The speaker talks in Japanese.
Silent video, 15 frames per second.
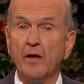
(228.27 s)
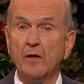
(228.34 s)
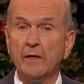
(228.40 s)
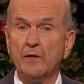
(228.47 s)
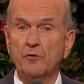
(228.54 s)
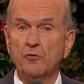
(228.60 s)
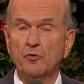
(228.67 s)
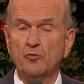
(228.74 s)

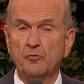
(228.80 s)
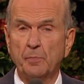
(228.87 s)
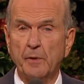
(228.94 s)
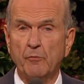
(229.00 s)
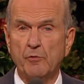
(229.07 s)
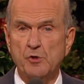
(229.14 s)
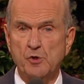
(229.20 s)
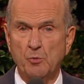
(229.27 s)
霊的な
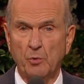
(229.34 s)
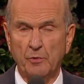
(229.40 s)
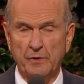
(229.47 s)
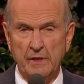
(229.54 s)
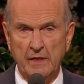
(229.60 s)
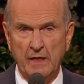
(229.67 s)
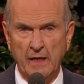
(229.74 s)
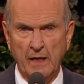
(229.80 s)
腐敗が
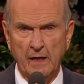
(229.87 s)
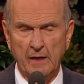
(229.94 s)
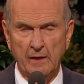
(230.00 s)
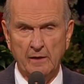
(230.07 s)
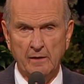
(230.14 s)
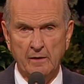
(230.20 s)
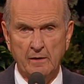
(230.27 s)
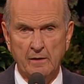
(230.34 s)
生じまし
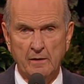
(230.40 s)
た。